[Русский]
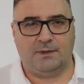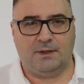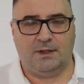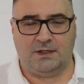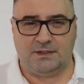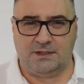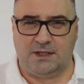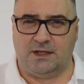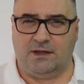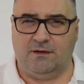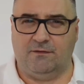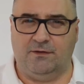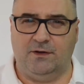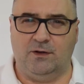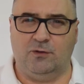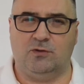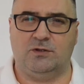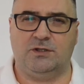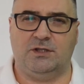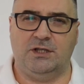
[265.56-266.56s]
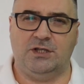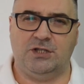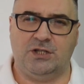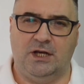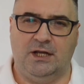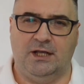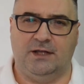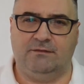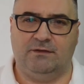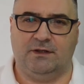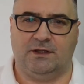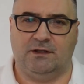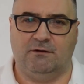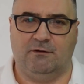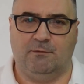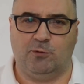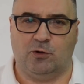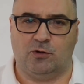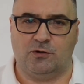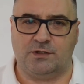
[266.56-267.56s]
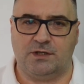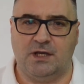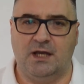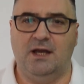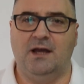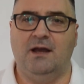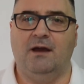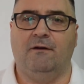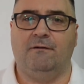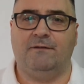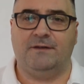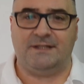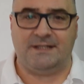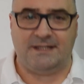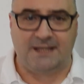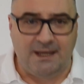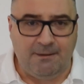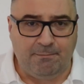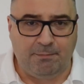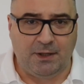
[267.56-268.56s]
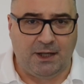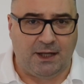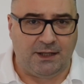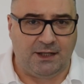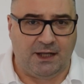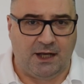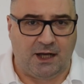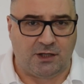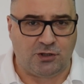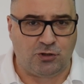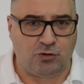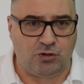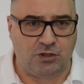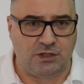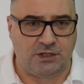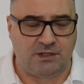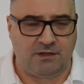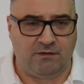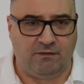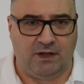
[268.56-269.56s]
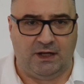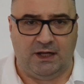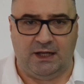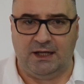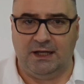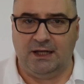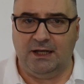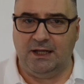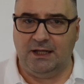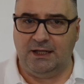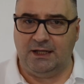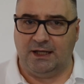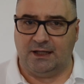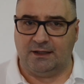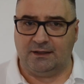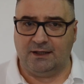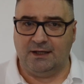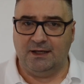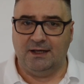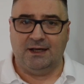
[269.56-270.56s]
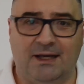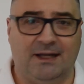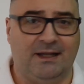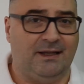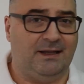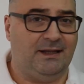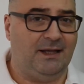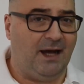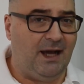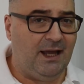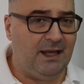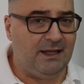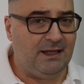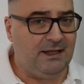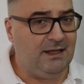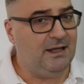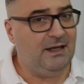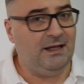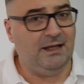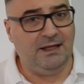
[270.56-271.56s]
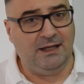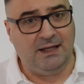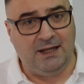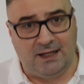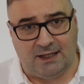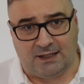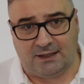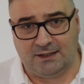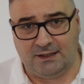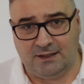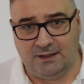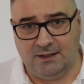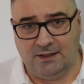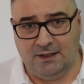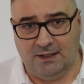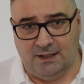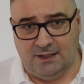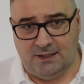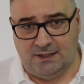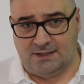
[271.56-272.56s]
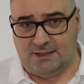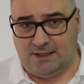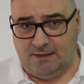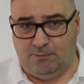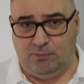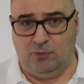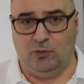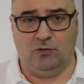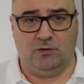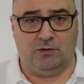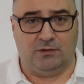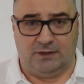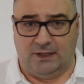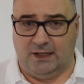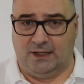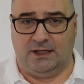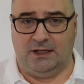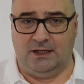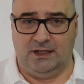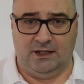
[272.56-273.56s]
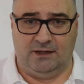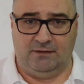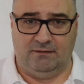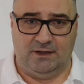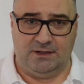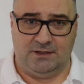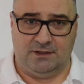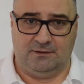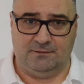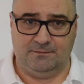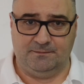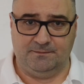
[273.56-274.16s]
И, кстати, вы услышали ответ на вопрос, все планы осуществили или нет? Да или нет? Цепюк так и не ответил.